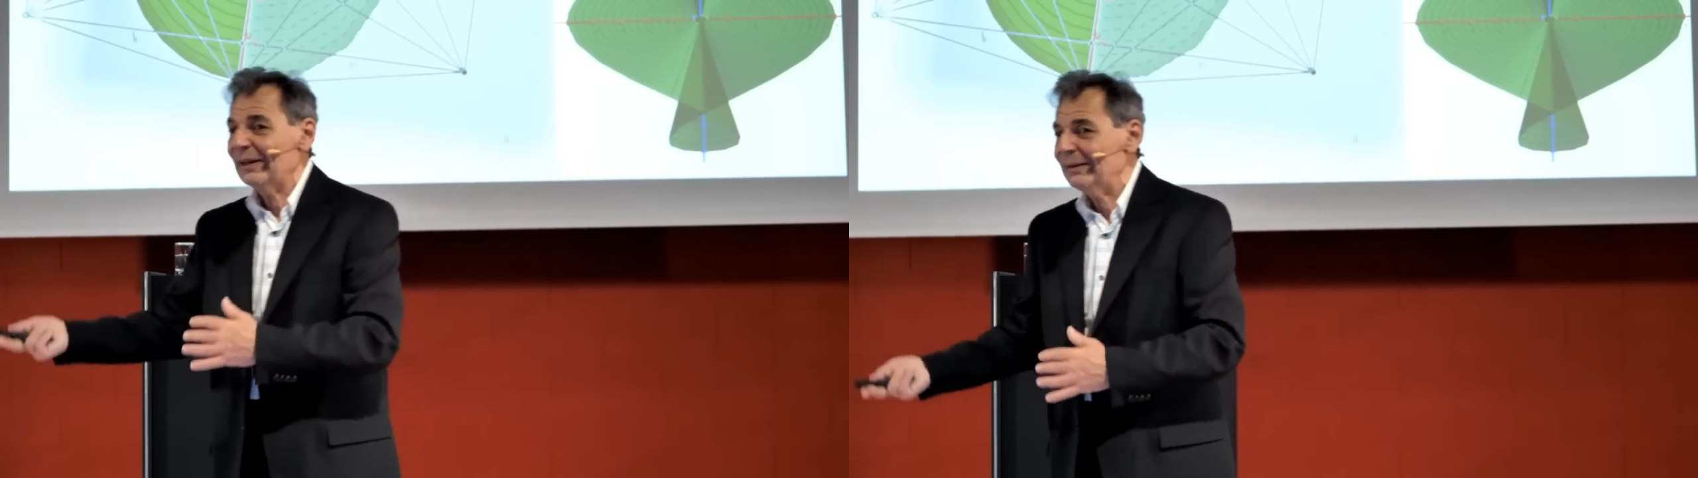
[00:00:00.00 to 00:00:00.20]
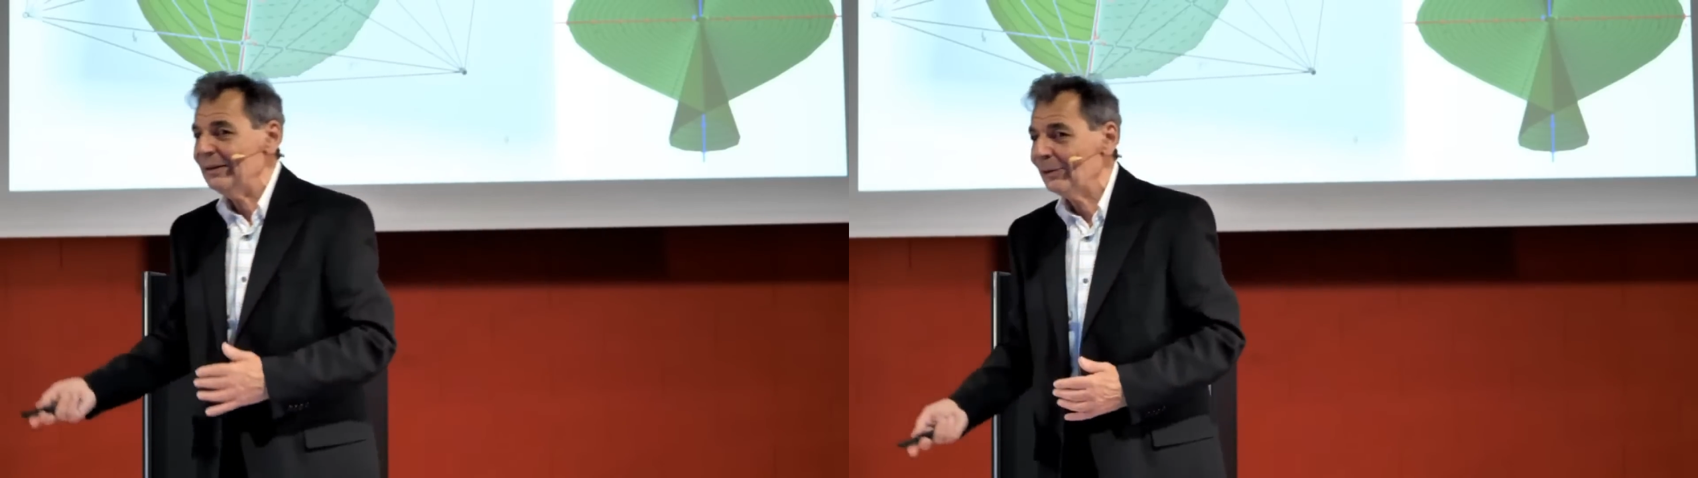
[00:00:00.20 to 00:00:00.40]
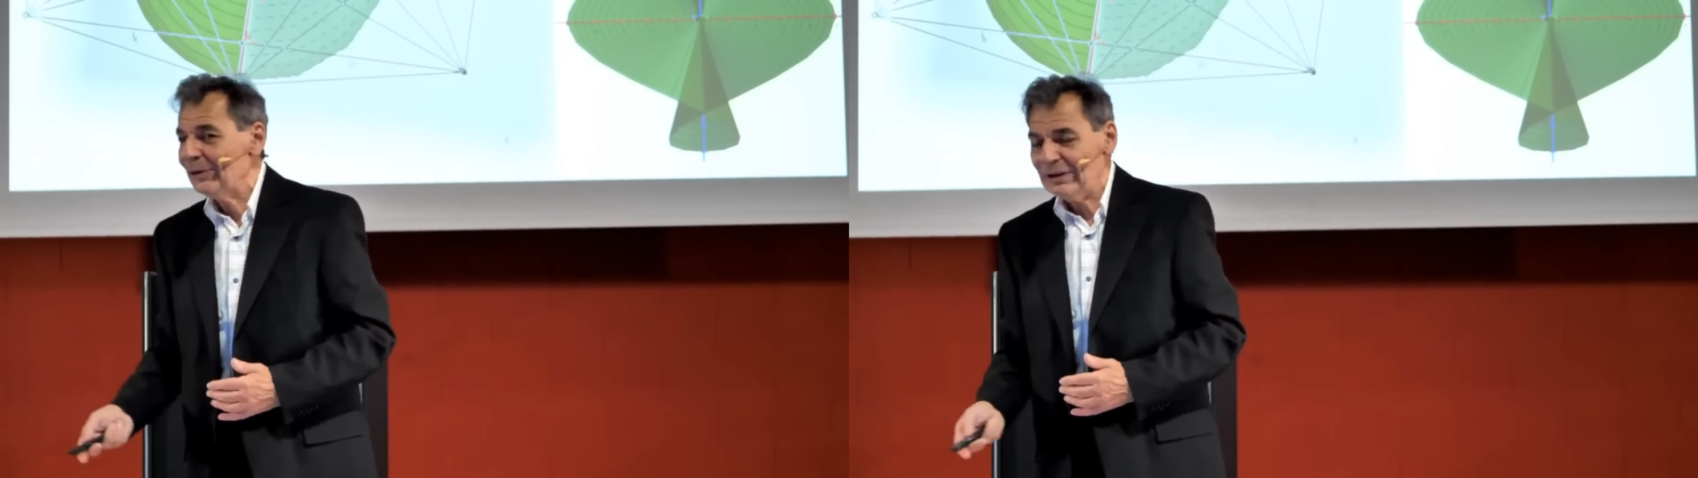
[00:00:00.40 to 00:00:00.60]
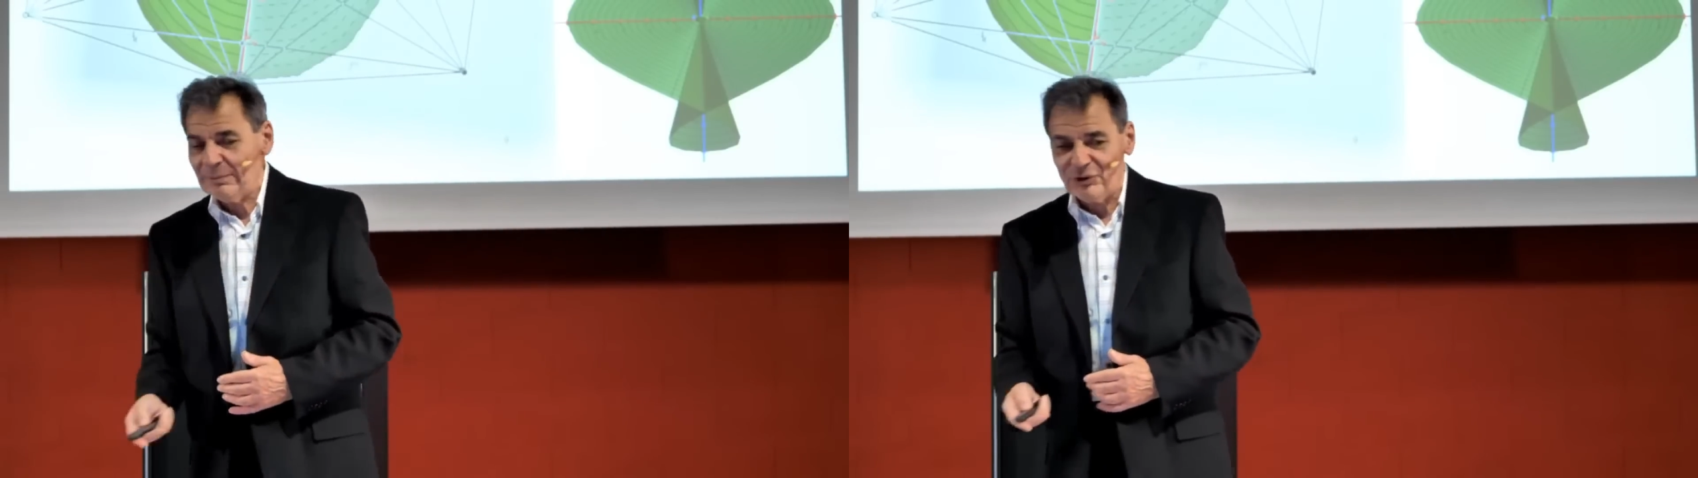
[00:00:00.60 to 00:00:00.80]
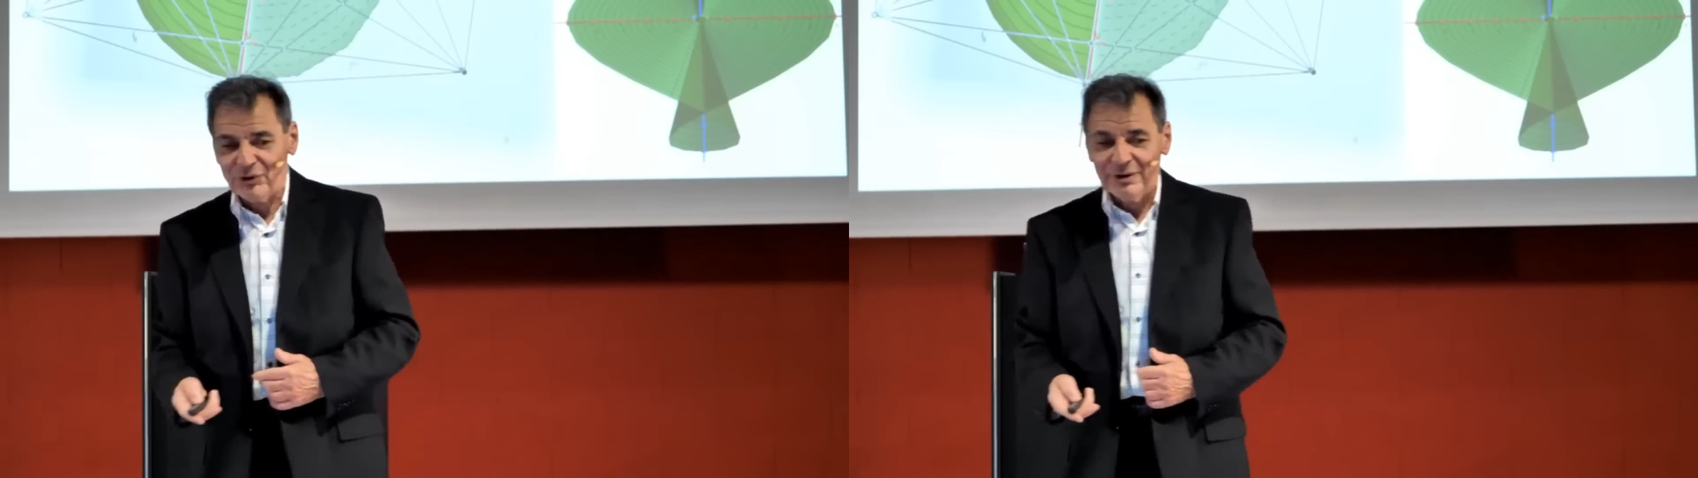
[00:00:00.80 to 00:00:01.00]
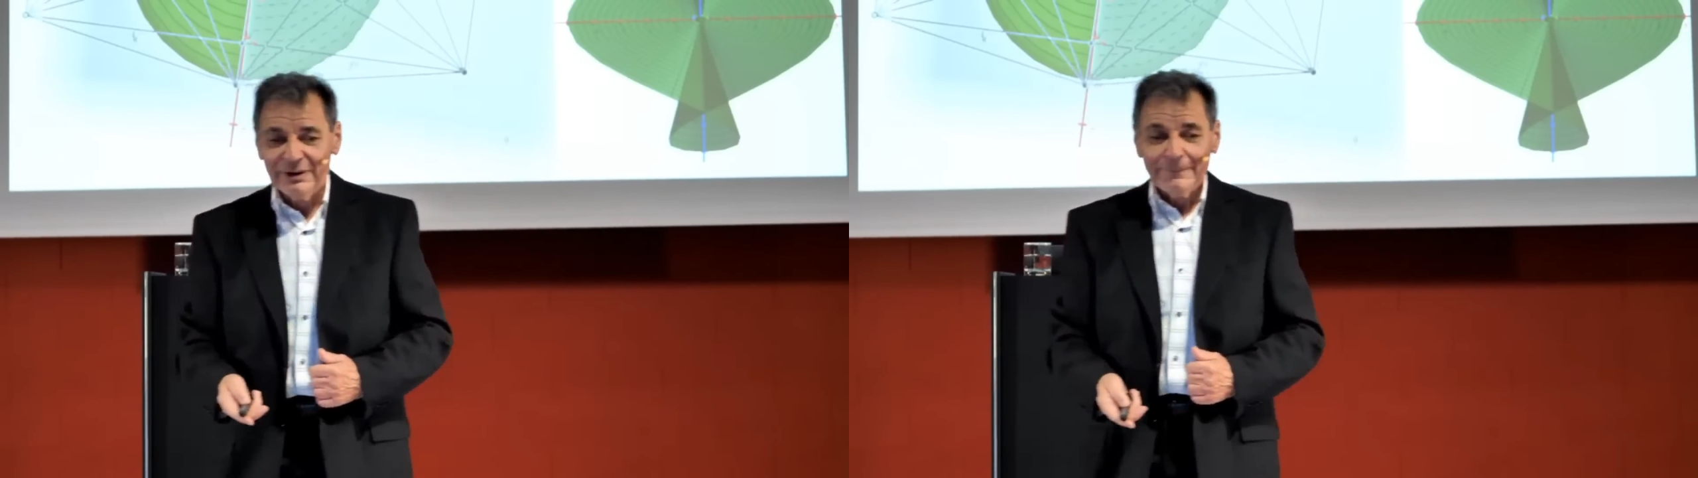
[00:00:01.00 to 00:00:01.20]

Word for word: dicono i chimici.